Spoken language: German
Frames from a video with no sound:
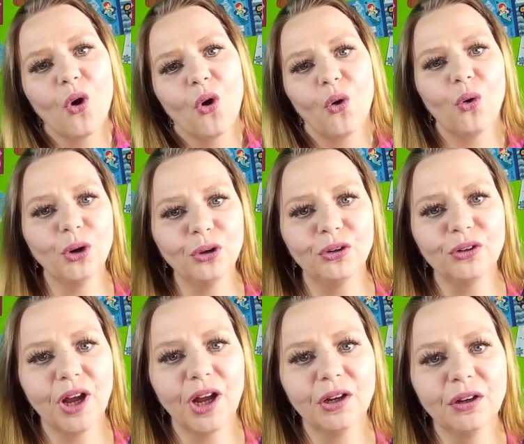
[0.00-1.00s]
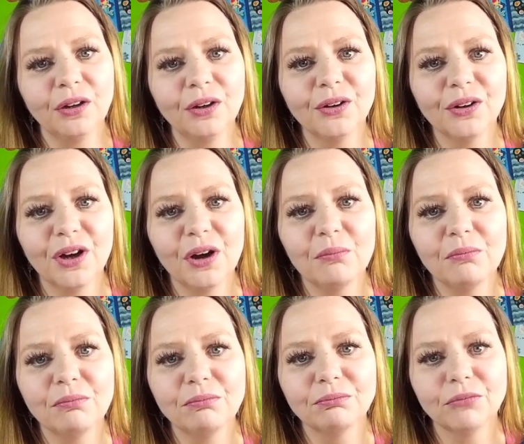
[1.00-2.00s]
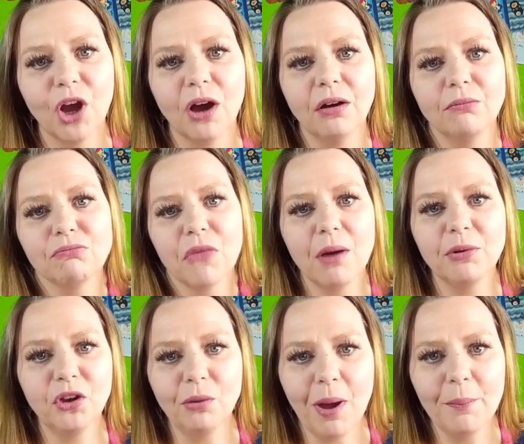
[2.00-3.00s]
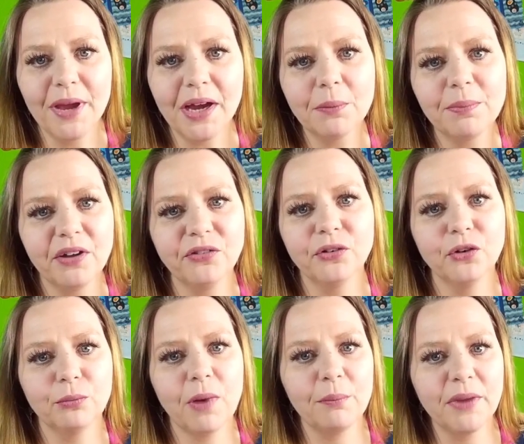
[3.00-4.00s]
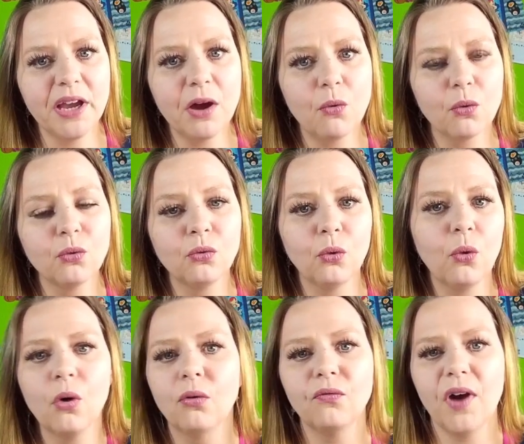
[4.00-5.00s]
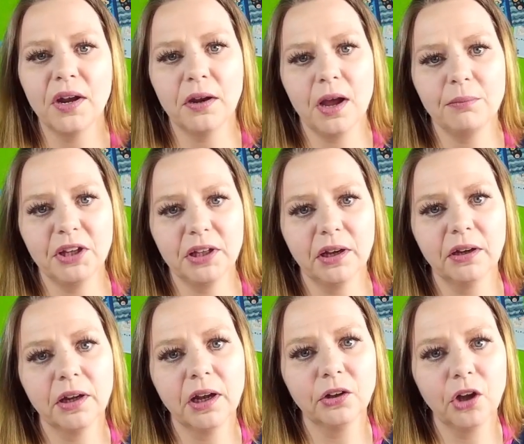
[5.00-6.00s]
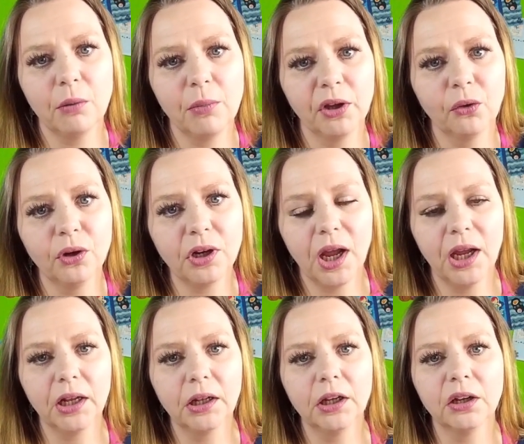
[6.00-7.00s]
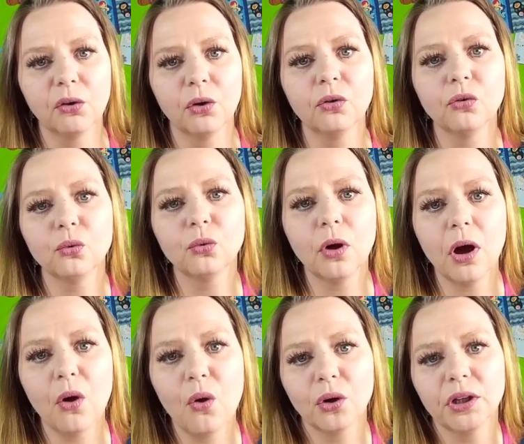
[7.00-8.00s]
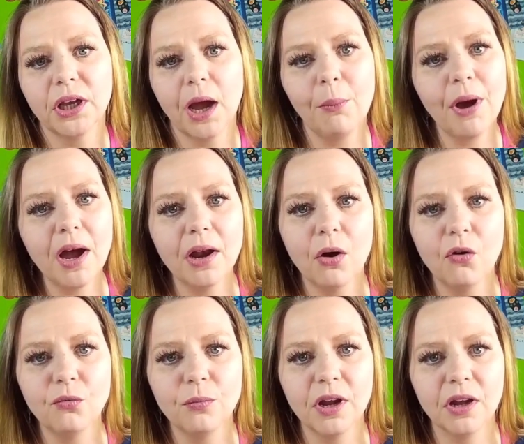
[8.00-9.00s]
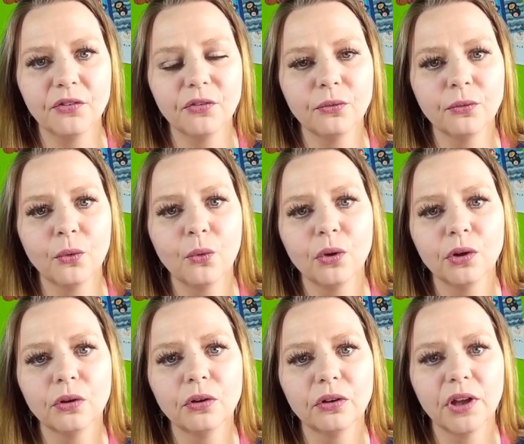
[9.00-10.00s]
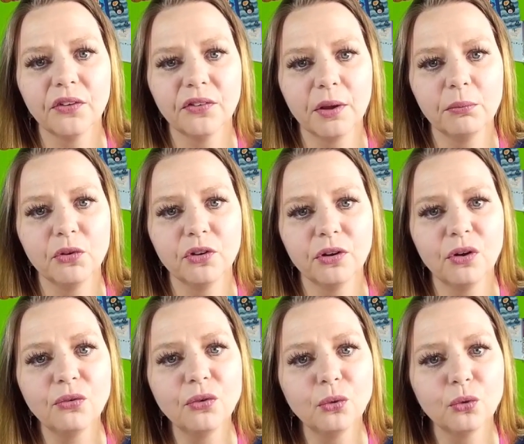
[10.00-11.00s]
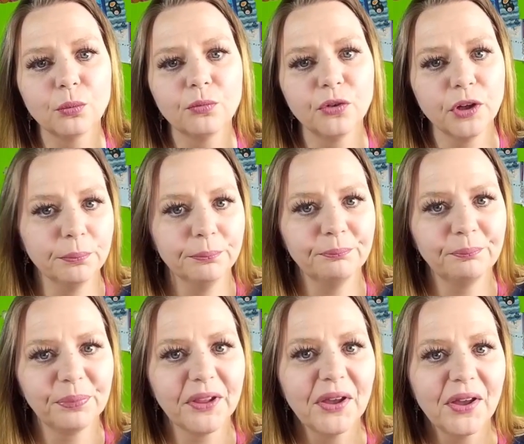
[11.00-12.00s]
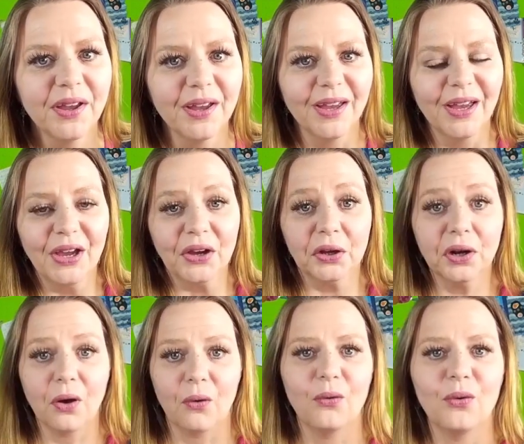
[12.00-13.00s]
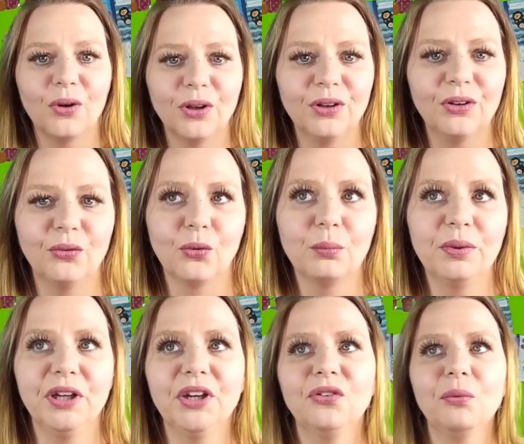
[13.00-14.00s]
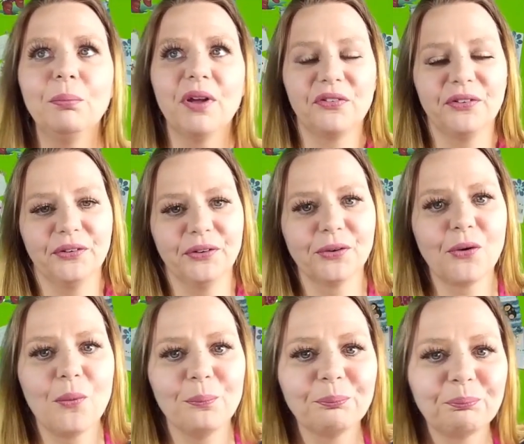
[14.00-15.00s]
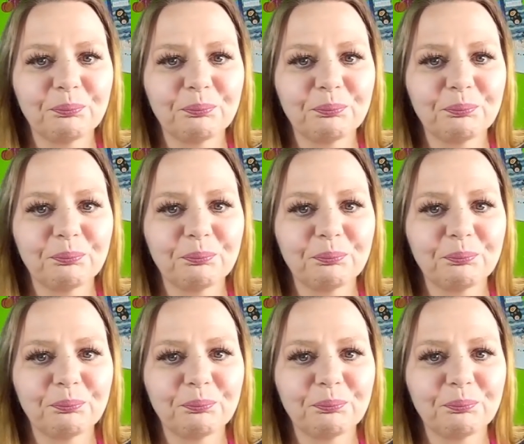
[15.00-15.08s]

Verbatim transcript: Und dann, ähm, ja, habe ich immer mehr gebastelt, immer mehr. Und irgendwann habe ich dann gedacht, ja, mein Gott, eigentlich könntest du doch auch die Kamera laufen lassen und das ein bisschen auf YouTube filmen. Genau, und so bin ich zum Basteln gekommen.